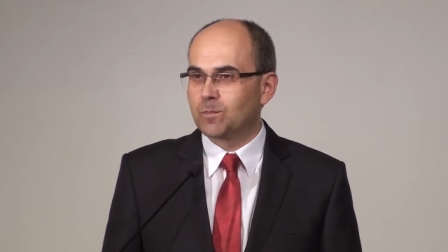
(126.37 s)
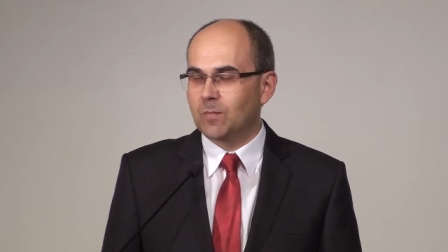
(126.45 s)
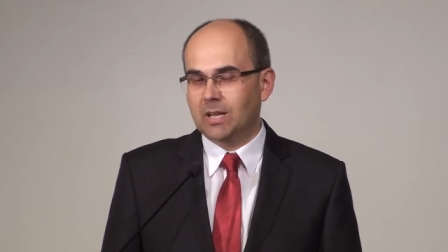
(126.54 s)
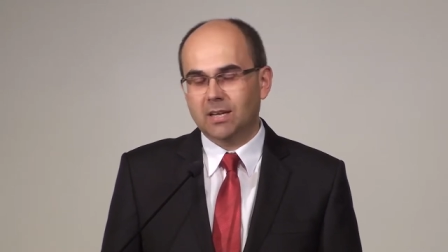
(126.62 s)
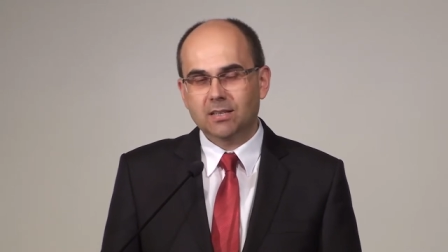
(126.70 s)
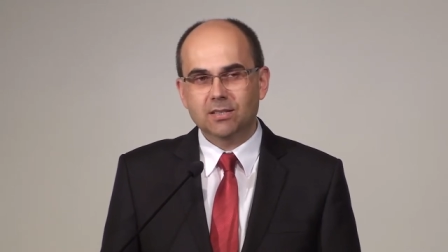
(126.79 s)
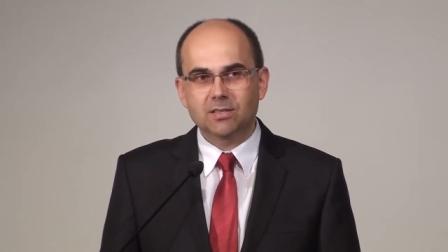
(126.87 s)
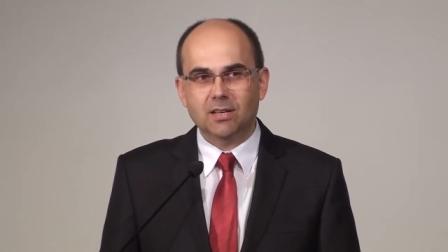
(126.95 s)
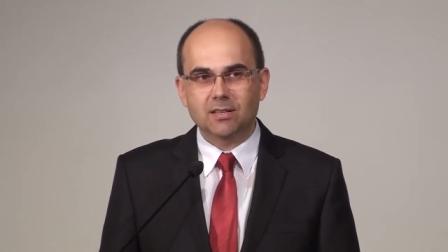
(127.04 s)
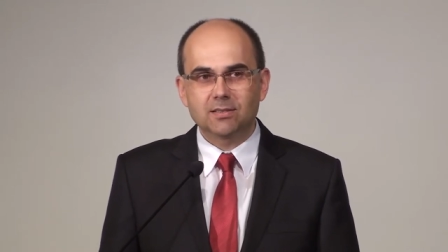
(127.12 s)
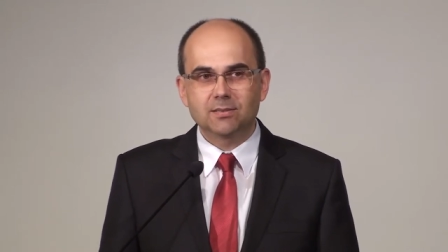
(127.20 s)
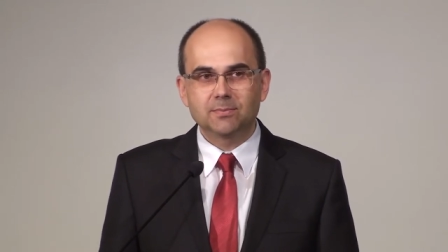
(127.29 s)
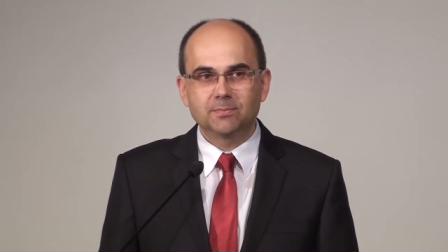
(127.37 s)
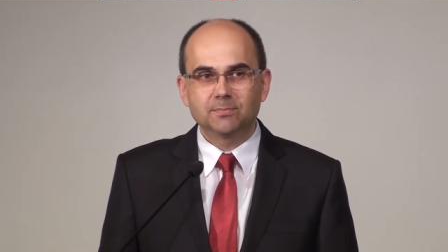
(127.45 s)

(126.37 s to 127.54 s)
na jakiś czas.